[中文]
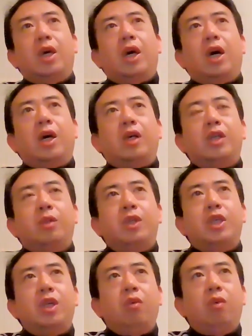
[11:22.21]
啊，什么
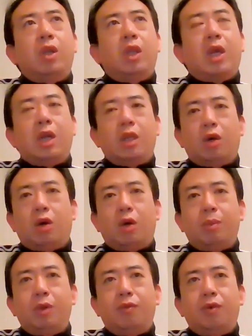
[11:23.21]
星光大
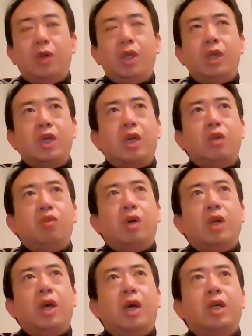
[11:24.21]
道、比佛利山
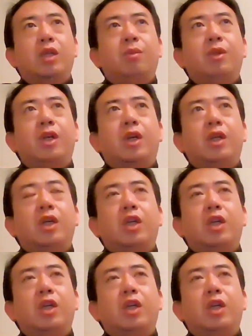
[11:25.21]
庄呀，是不是？